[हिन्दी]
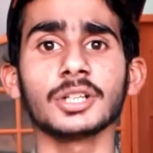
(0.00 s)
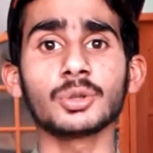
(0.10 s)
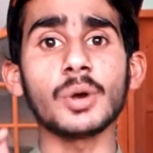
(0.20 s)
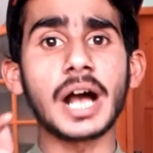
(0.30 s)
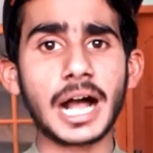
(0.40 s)

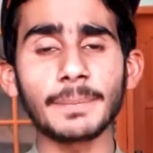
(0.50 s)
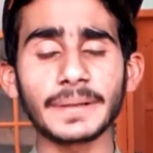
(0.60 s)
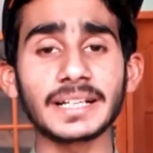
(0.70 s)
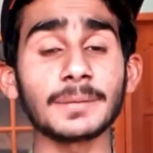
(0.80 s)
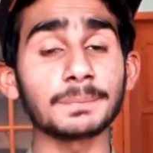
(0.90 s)
तो आप
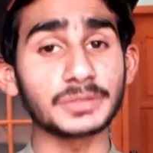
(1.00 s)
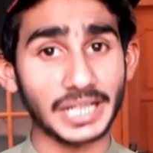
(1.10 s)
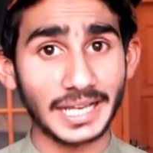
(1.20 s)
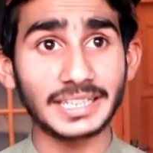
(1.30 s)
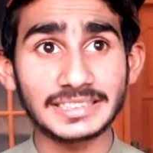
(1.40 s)
अगर आप
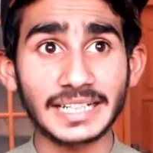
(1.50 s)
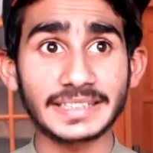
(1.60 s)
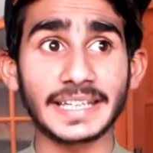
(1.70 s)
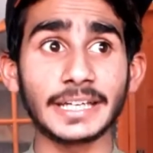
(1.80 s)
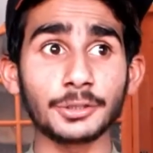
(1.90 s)
चलाना
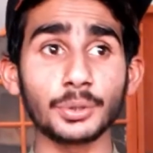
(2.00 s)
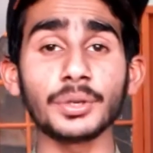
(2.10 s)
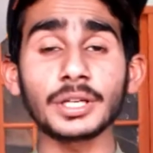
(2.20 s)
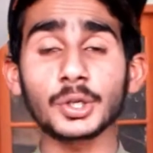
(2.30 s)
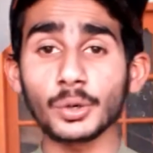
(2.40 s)
चाहते हैं
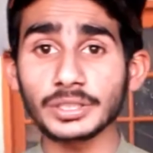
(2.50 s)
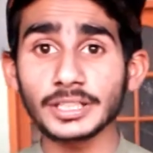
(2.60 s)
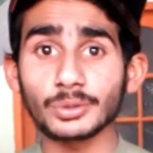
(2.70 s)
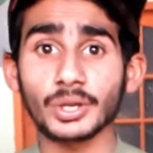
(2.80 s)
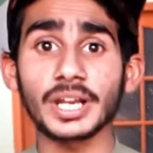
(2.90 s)
ड्यूरिंग कॉल
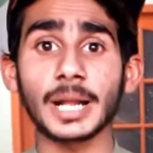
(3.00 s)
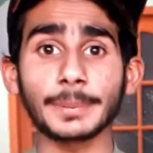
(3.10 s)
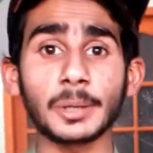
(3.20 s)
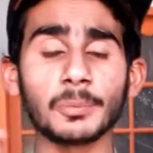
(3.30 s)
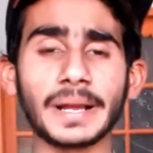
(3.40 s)
के दौरान
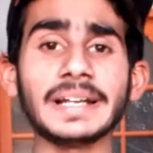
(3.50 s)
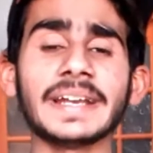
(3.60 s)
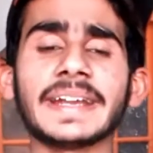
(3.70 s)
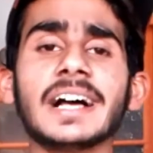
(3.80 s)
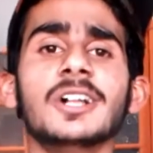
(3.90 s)
अपना मोबाइल
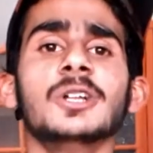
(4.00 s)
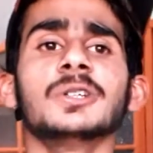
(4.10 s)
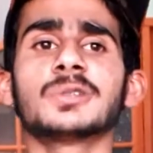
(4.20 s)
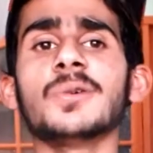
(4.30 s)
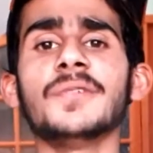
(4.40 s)
डेटा
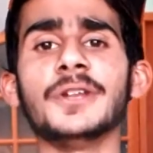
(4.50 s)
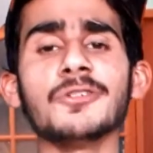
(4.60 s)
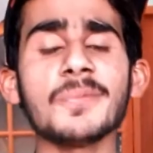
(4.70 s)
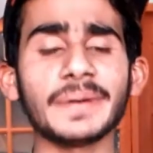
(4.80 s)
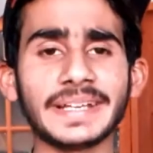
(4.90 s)
तो
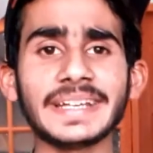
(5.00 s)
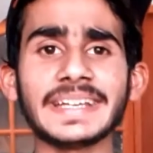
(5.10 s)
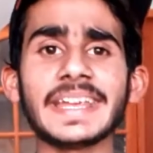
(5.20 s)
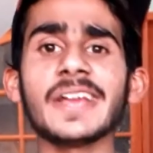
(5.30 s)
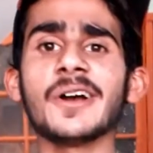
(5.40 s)
वीडियो में बने
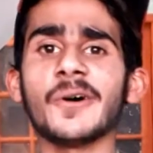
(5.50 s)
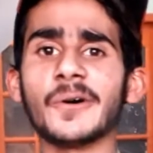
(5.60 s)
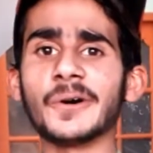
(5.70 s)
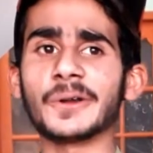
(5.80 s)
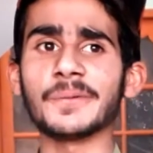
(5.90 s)
रहिए
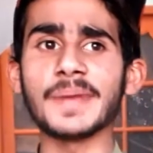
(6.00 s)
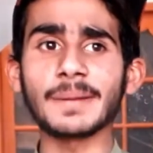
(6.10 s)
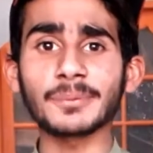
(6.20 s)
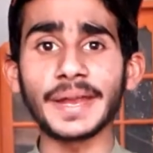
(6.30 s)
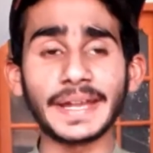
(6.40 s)
और मैं
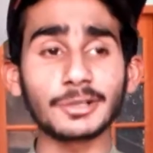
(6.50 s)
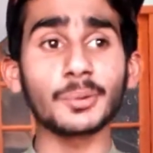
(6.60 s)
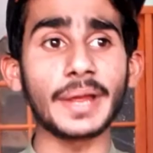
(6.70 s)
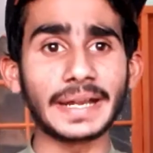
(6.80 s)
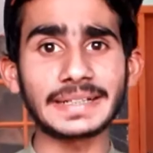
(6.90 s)
आपको एंड
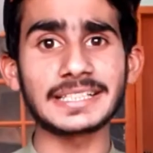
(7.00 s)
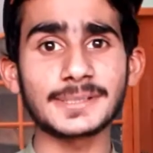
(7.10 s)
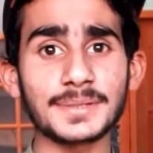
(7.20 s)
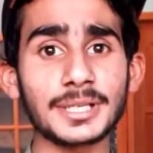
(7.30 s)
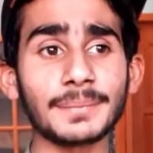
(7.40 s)
टू एंड
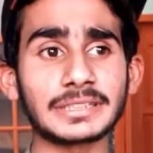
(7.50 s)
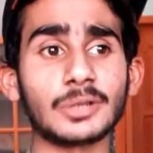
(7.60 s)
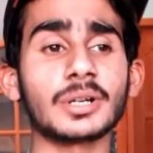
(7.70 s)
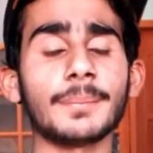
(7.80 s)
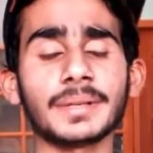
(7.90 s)
डिस्क्रिप्शन
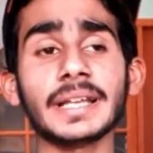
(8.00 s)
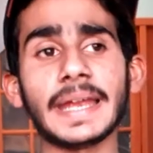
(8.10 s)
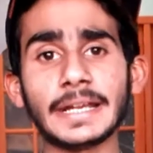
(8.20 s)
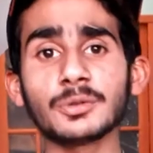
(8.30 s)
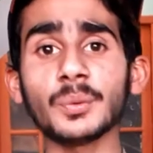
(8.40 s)
बताऊंगा
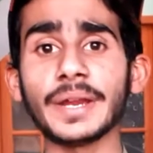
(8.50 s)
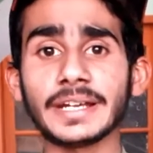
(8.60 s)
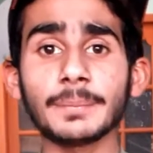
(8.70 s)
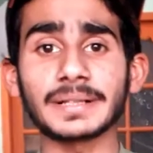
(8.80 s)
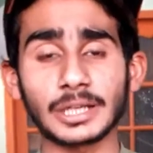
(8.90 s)
मतलब एंड टू
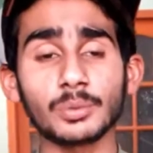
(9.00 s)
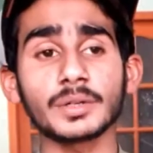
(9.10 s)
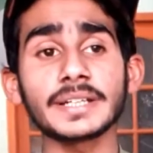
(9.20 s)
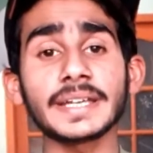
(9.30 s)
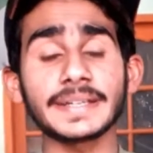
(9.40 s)
एंड
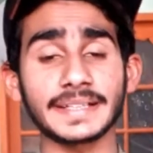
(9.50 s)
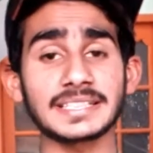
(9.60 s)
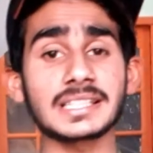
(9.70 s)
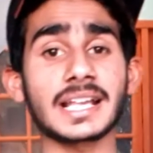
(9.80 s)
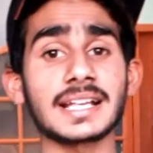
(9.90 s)
बताऊंगा कि
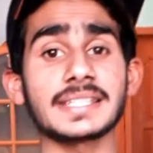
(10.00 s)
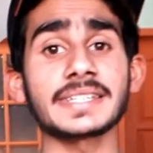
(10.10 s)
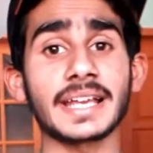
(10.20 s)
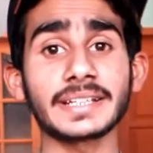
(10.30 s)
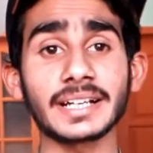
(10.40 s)
किस तरह से
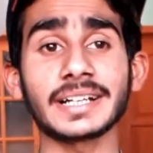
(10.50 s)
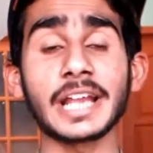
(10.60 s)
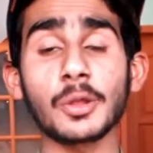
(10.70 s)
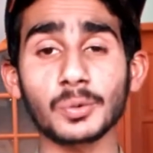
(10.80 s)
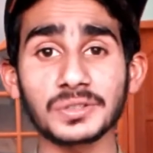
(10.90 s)
क्या क्या
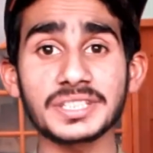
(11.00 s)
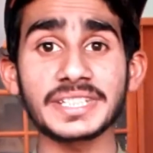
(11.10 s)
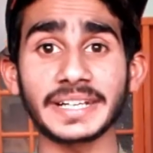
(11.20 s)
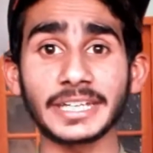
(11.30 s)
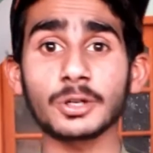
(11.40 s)
करना है और कौन सी
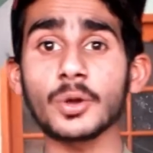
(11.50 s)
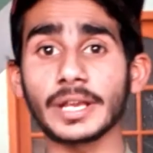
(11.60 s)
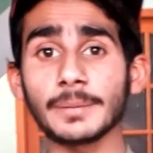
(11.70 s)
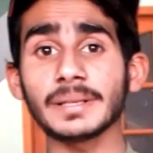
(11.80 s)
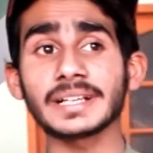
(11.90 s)
सेटिंग को
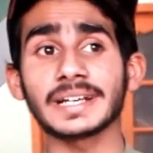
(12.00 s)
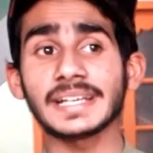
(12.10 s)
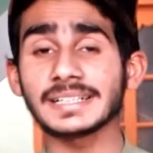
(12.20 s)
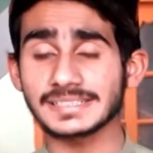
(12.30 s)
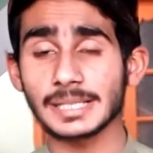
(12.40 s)
अनेबल करना
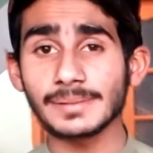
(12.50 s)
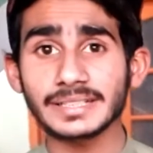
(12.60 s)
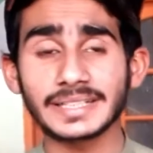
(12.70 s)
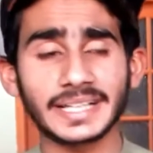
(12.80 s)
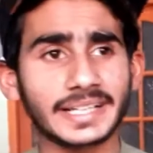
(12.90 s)
है या डिसेबल
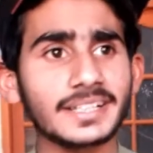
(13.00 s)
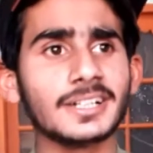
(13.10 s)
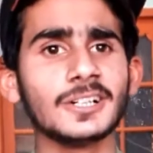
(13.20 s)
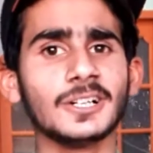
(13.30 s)
करना है